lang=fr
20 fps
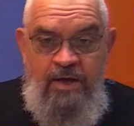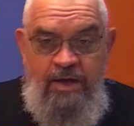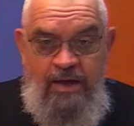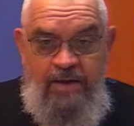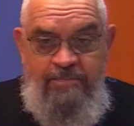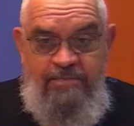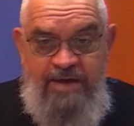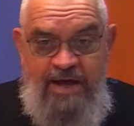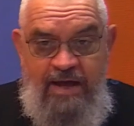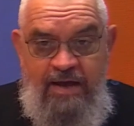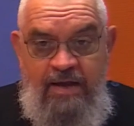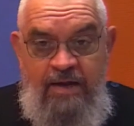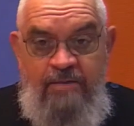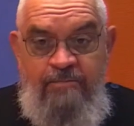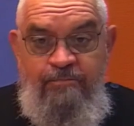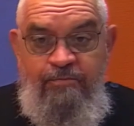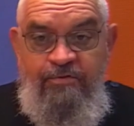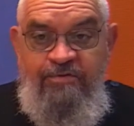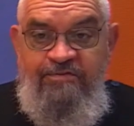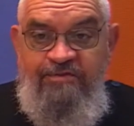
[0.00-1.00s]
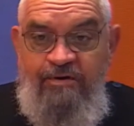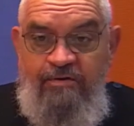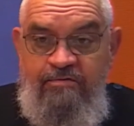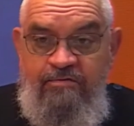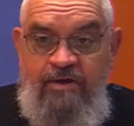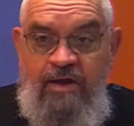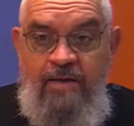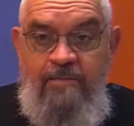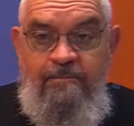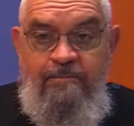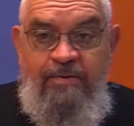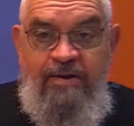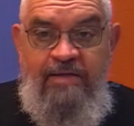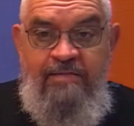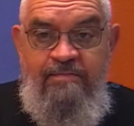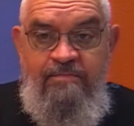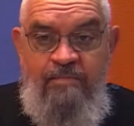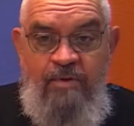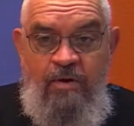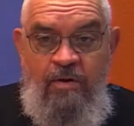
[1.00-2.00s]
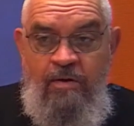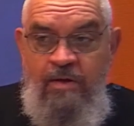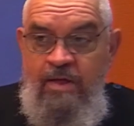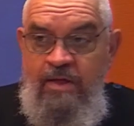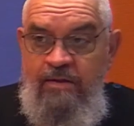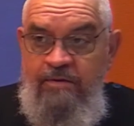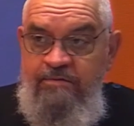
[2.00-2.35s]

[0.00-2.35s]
eh bien, elle puisse entrer pleinement,